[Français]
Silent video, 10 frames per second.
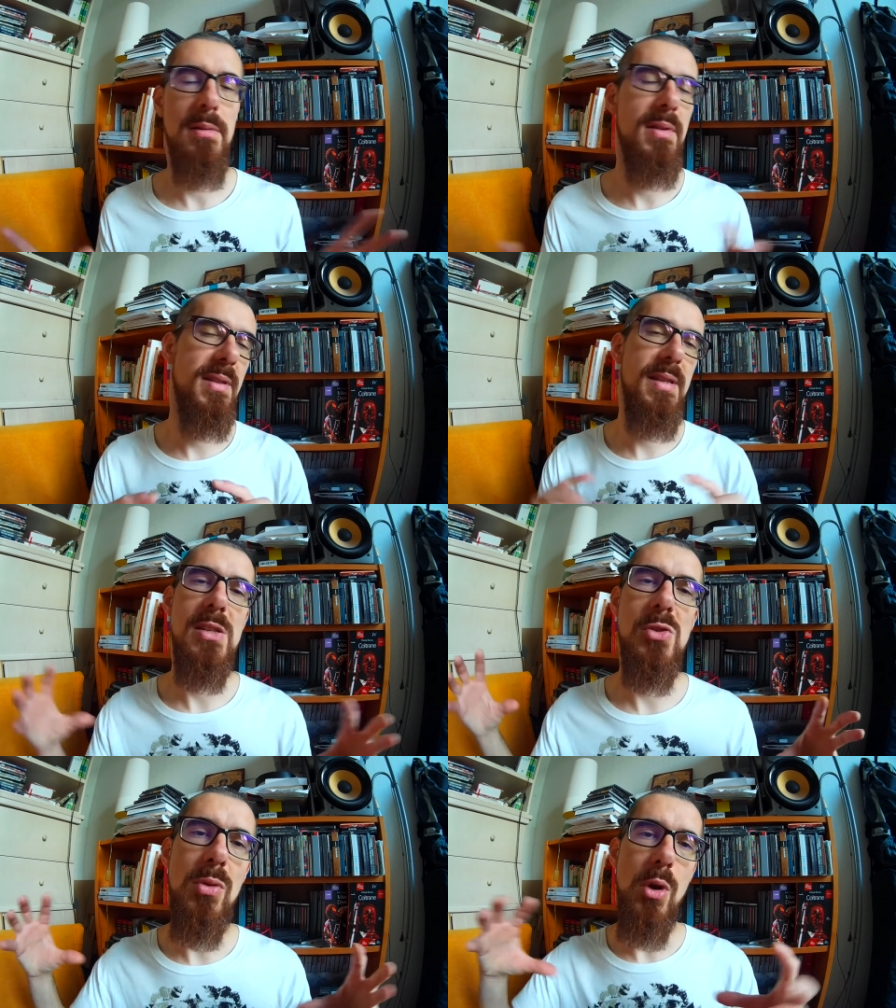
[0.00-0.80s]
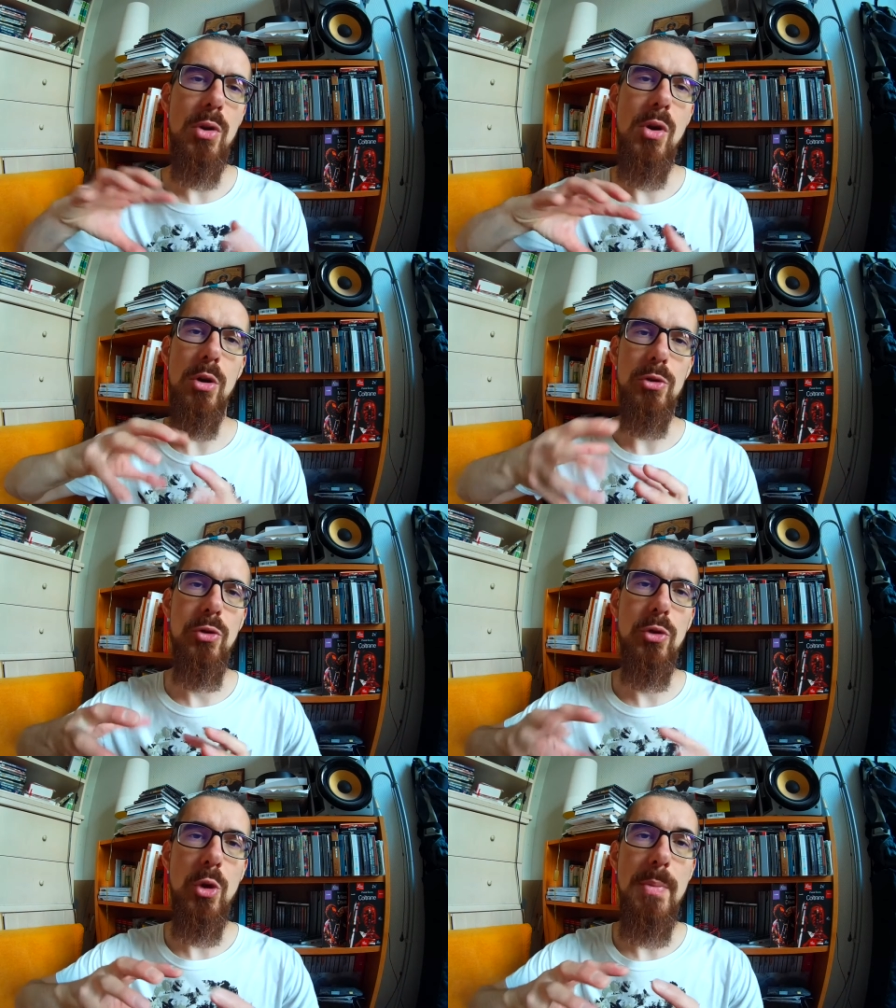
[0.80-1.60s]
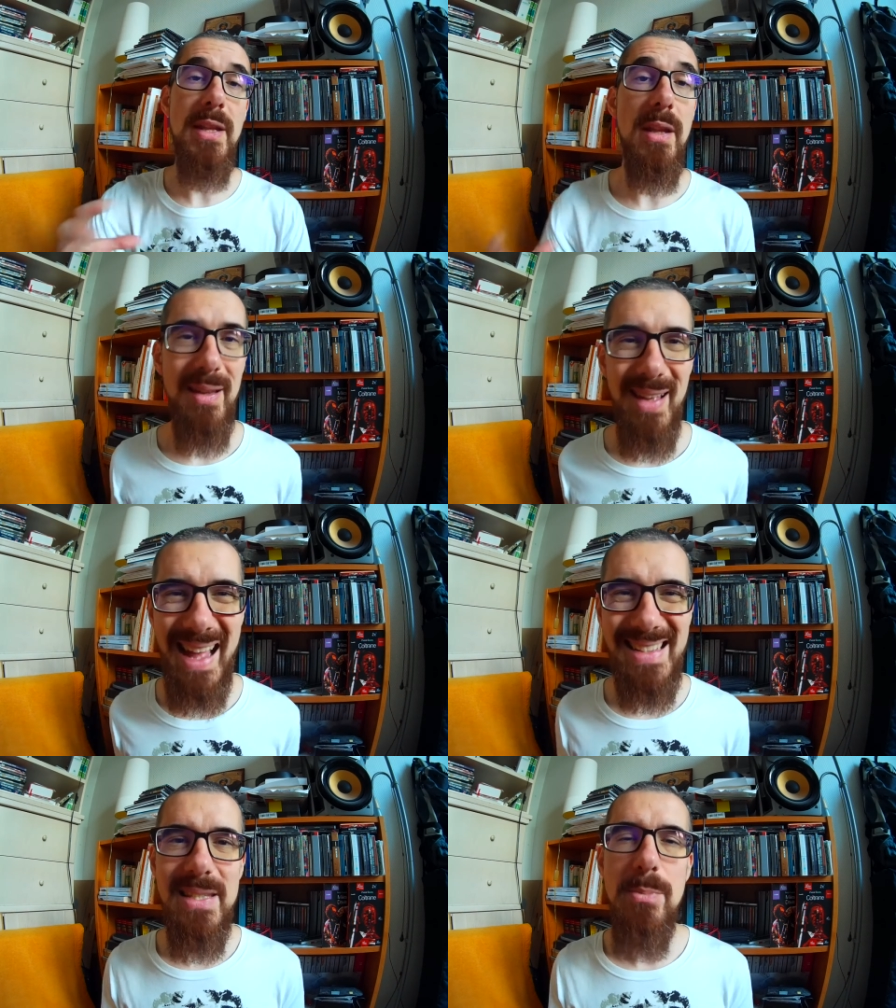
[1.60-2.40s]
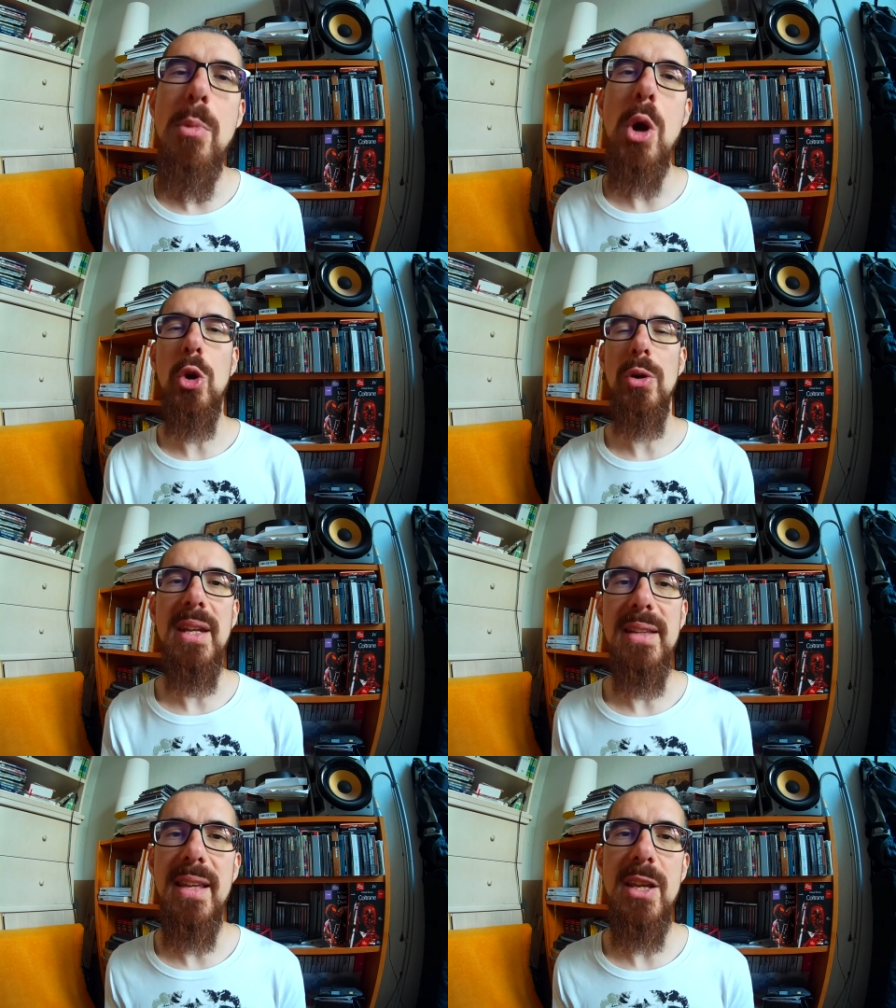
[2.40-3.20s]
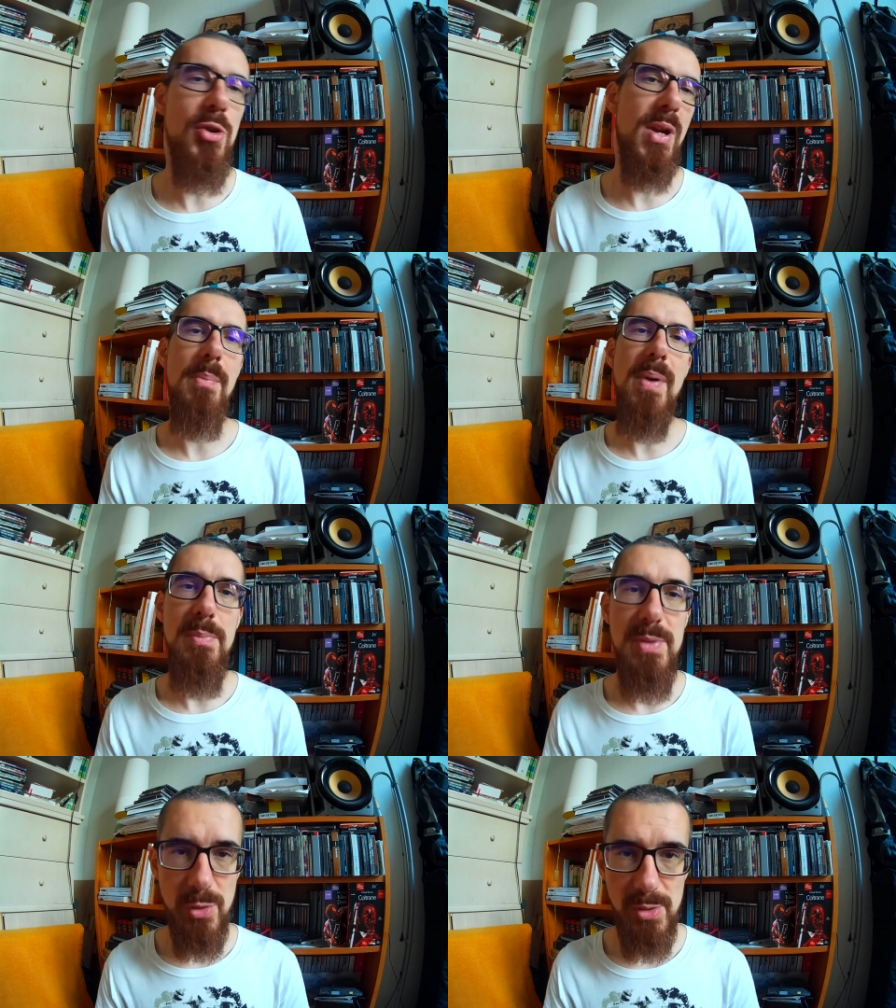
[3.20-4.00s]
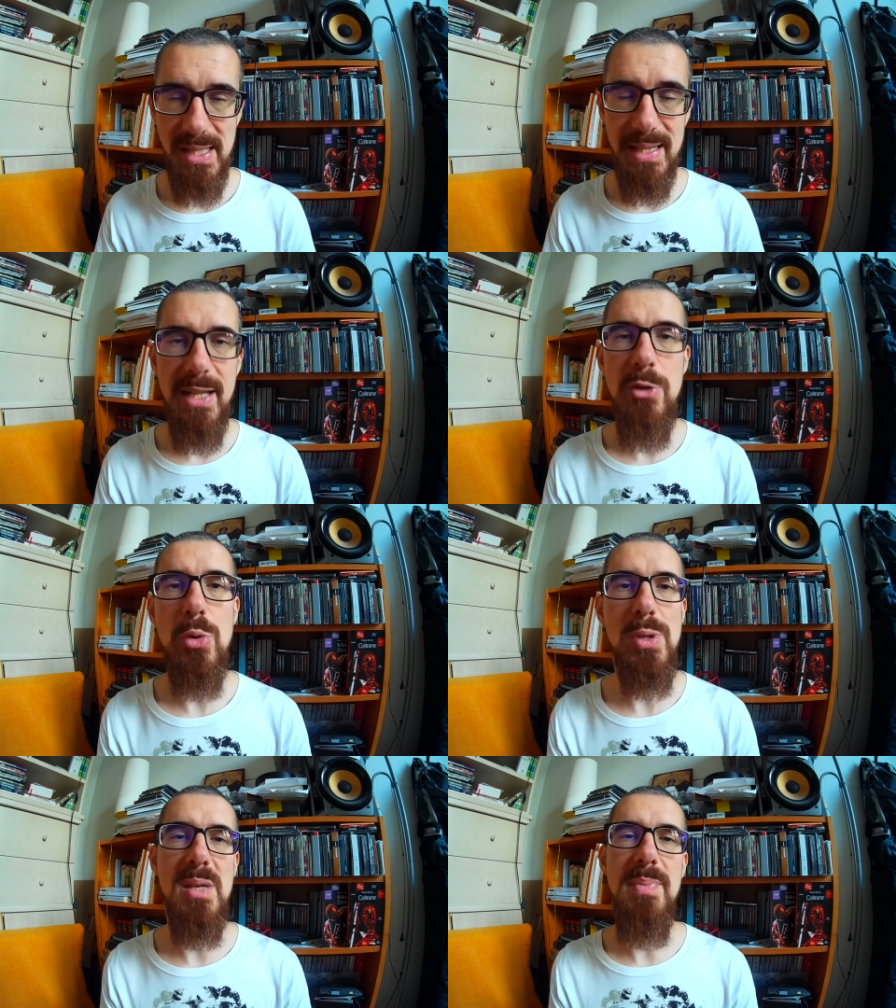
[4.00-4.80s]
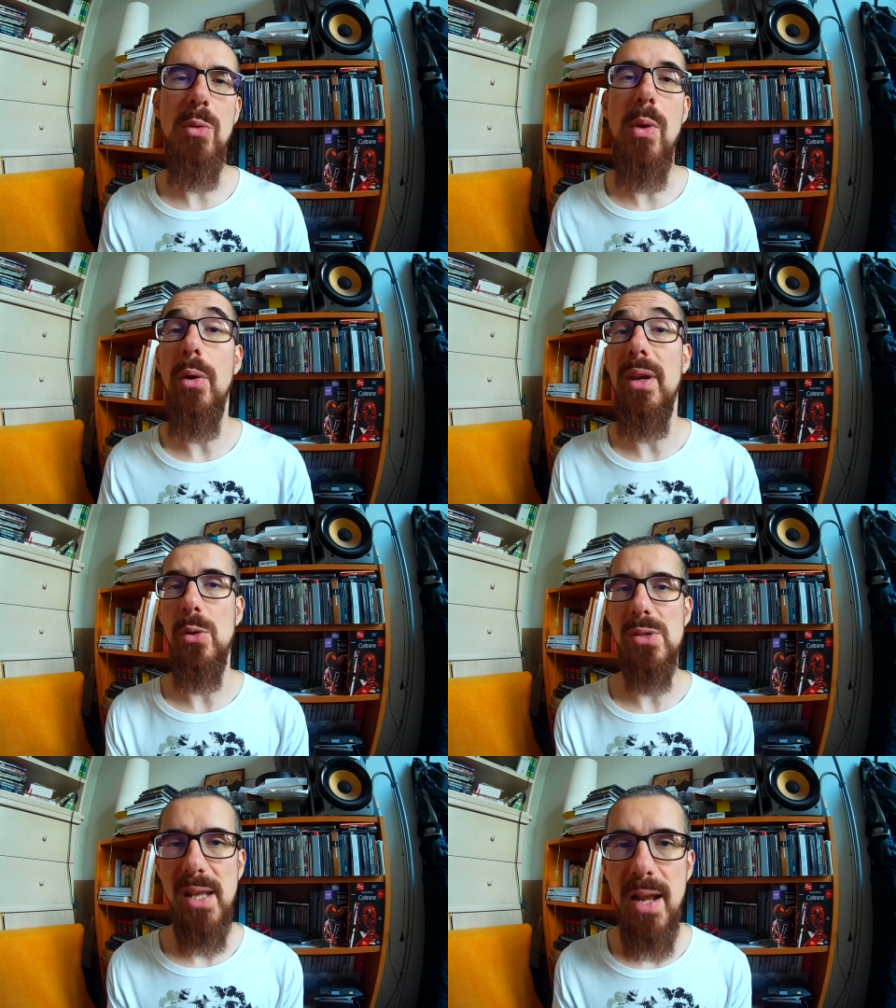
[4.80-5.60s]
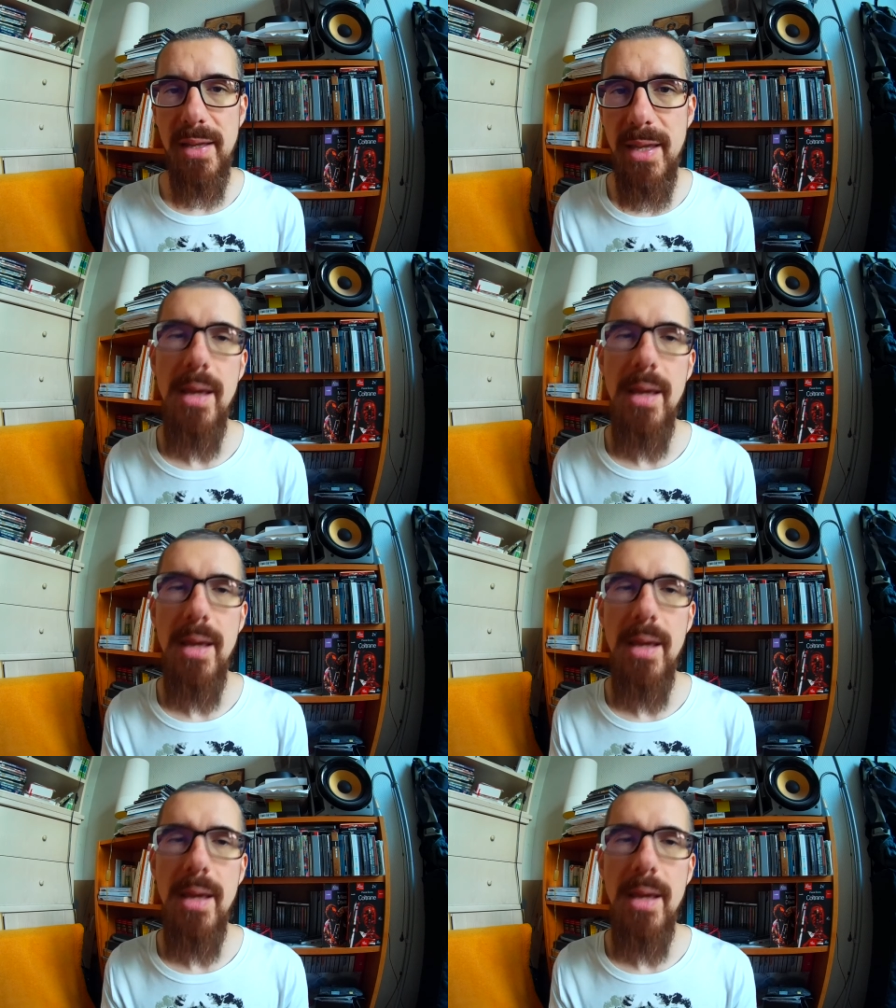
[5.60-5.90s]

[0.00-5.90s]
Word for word: qui sont là encore deux domaines intimement connectés, je le répète, puisque c'est très dur de s'épanouir en étant salarié,